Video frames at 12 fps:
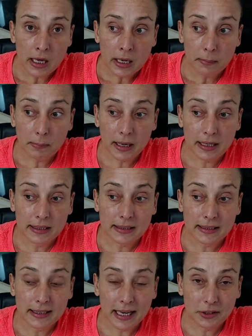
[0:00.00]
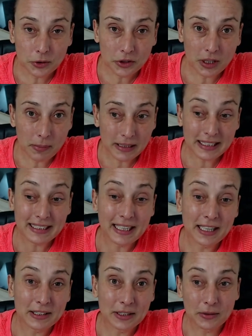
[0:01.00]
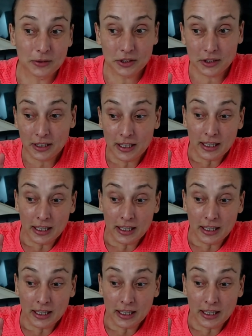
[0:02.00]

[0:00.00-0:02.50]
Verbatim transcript: Mas é justamente essa questão de